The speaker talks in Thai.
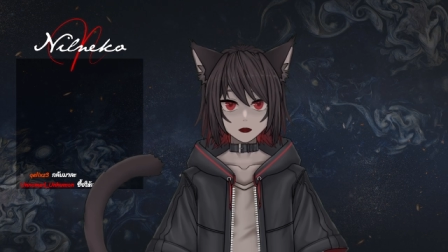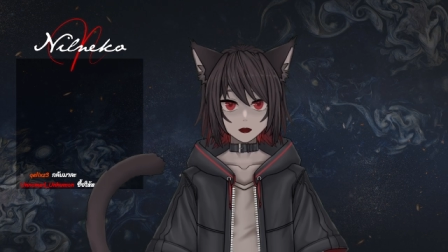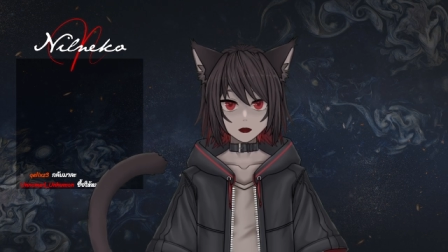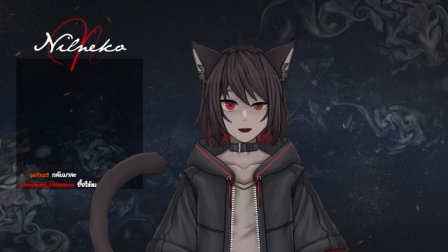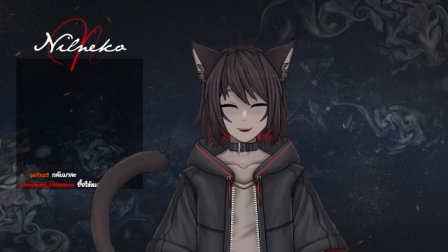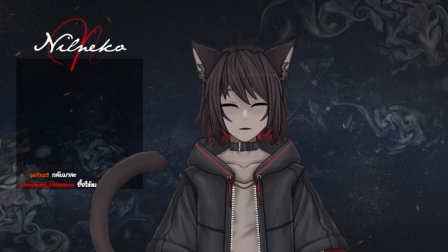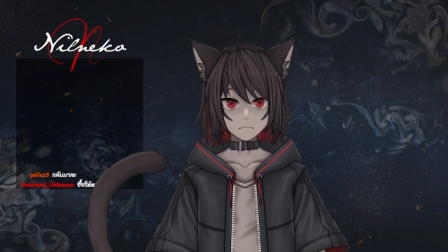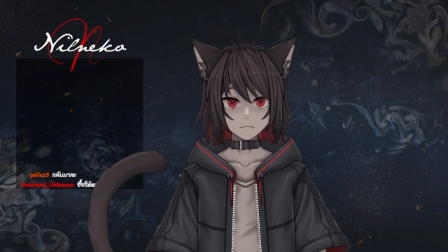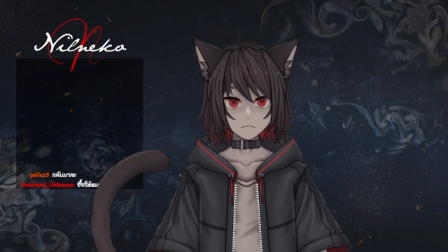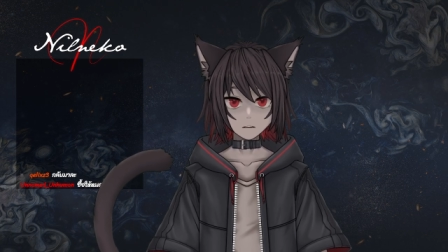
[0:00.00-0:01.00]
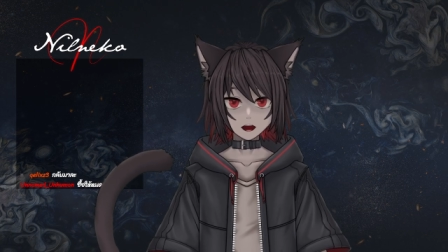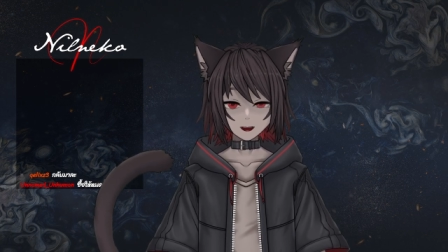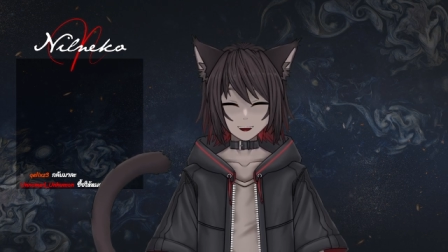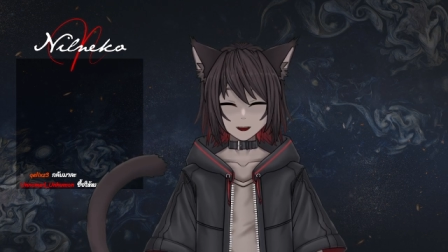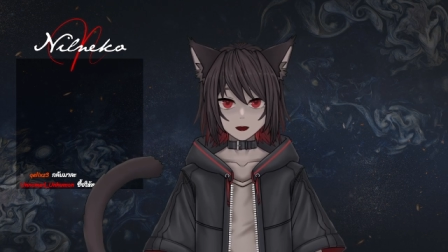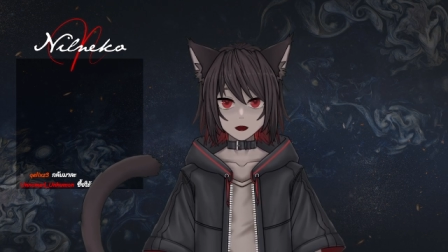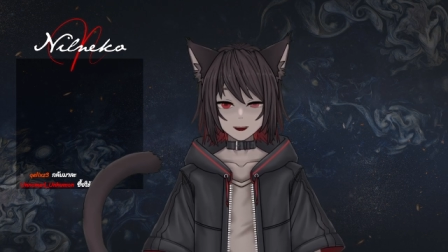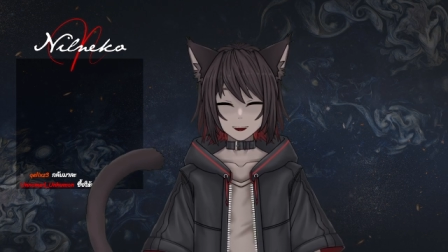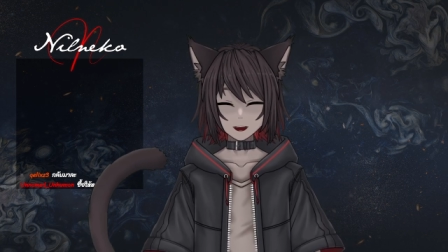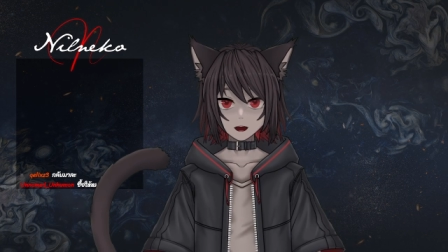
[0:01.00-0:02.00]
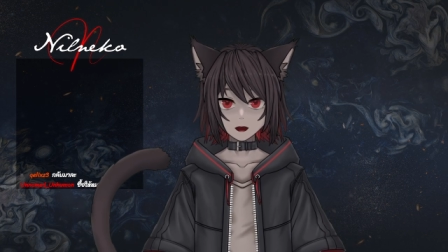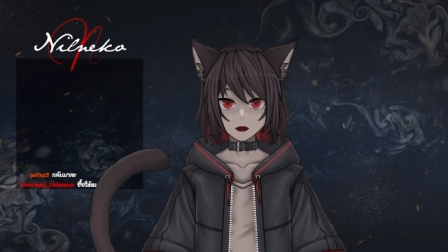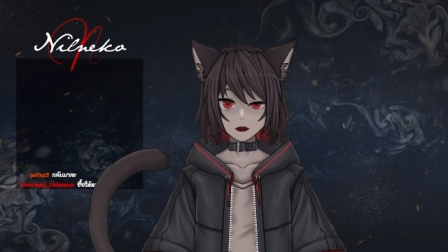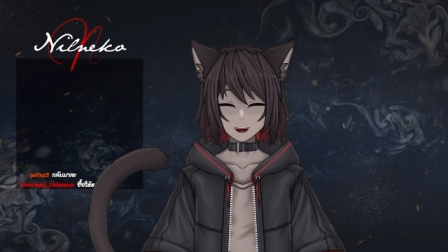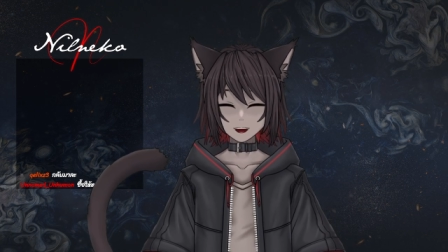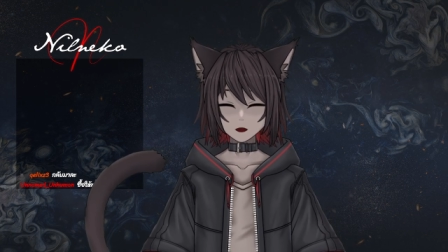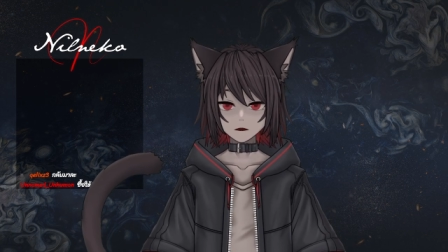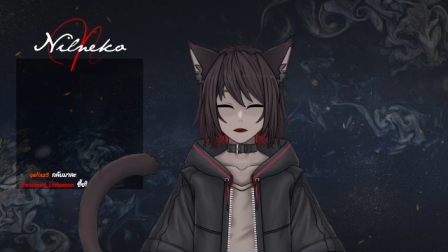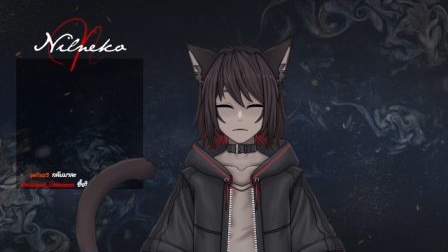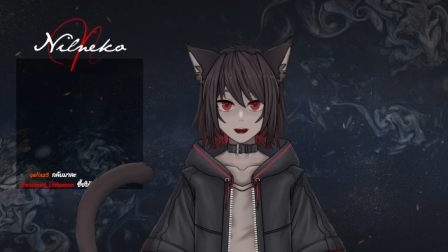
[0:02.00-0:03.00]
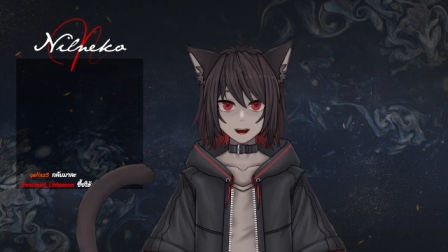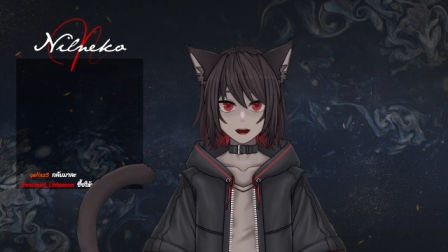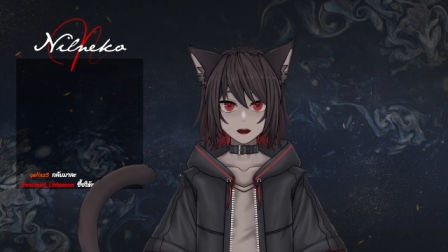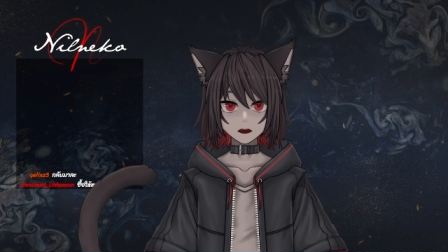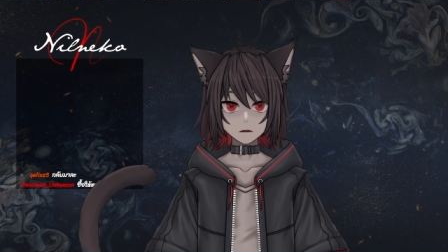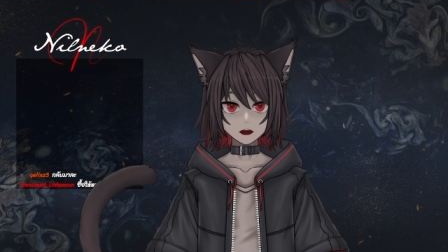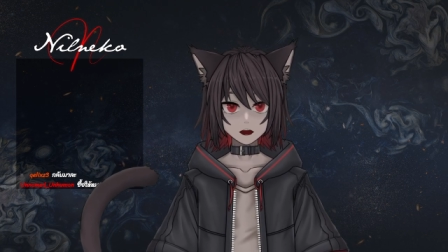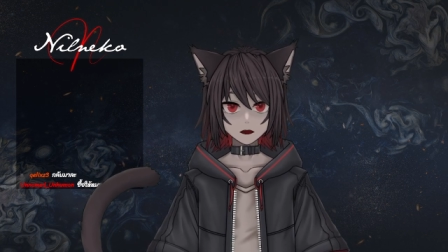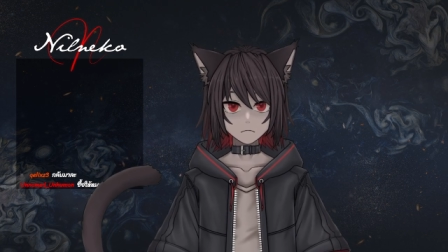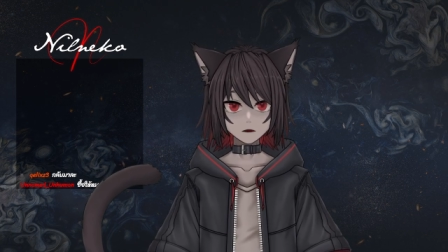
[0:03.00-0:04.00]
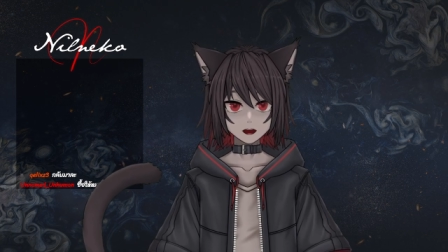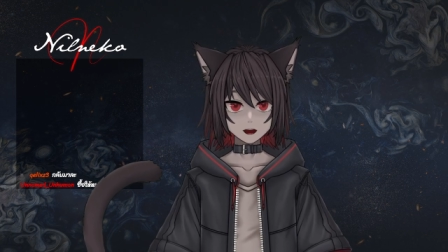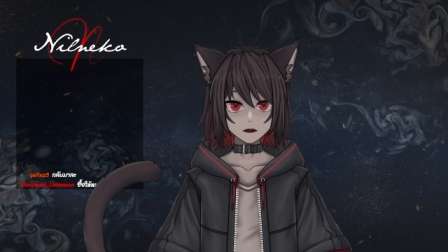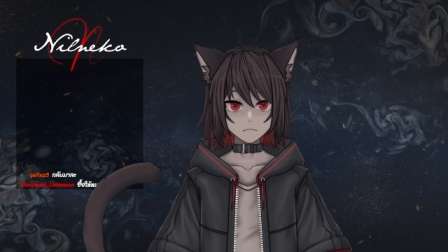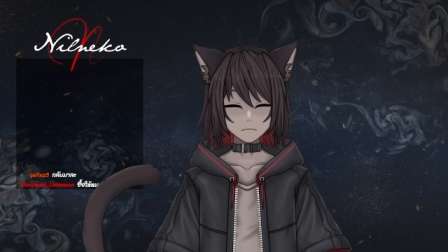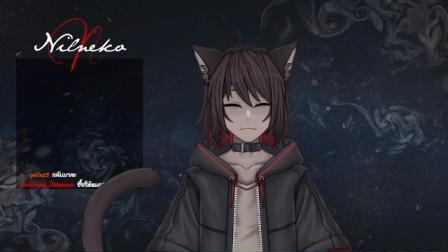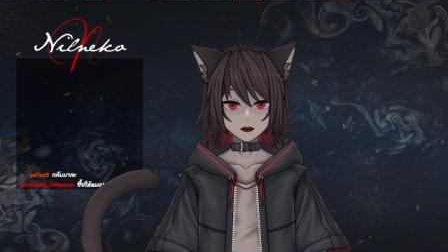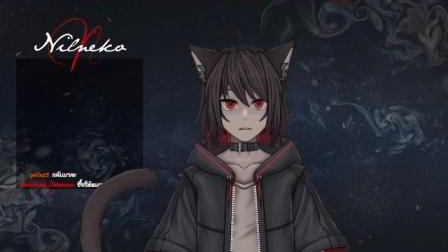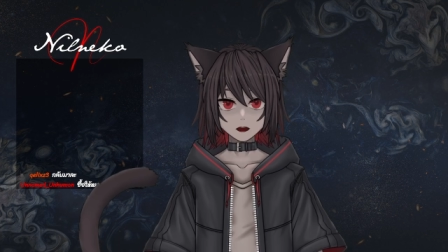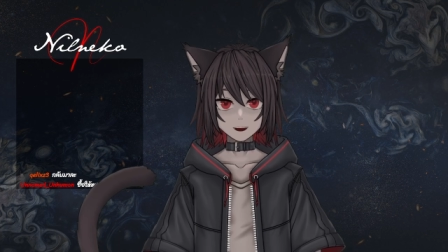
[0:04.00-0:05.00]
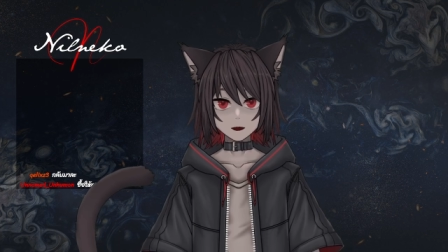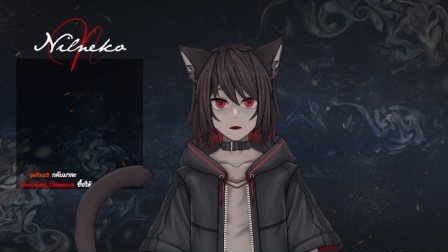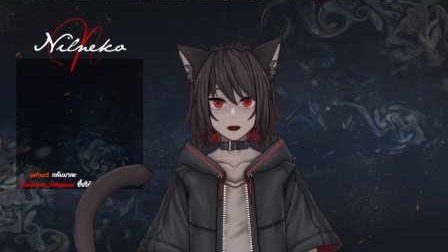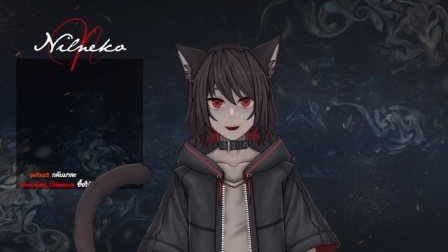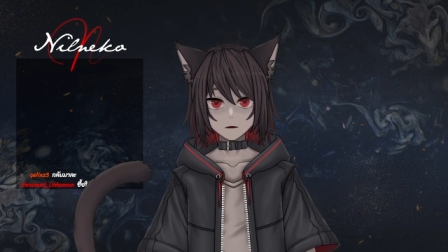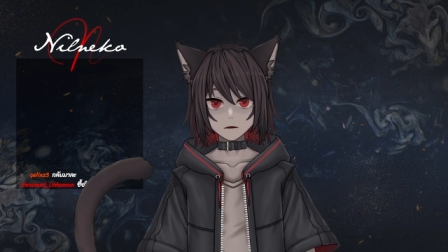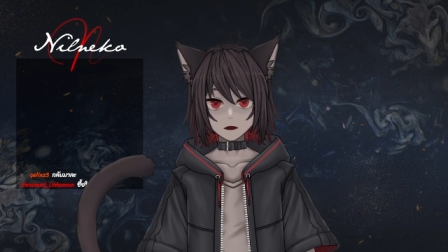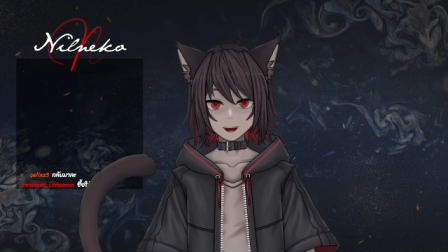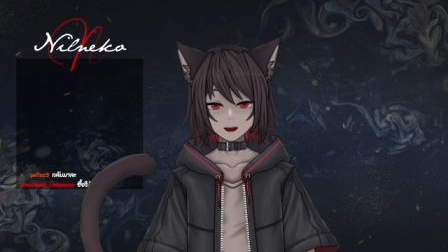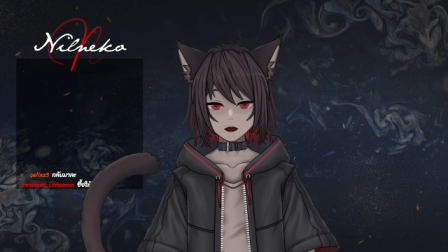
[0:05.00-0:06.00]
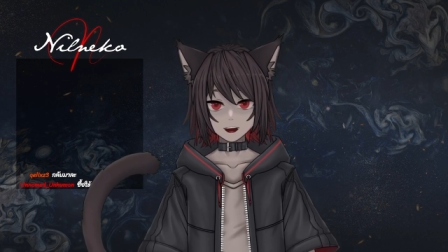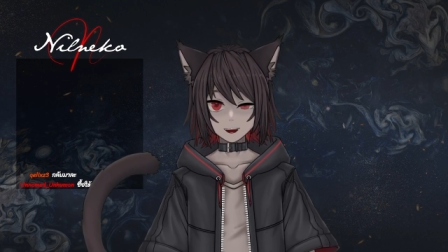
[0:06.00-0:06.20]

คลิป พวกนี้เลยก็คือช่องทั้ง YouTube ทั้งทวิตเลยนะผมยังไง รบกวนฝากกดติดตามกันไว้ทั้งสองช่องทางด้วยนะฮะ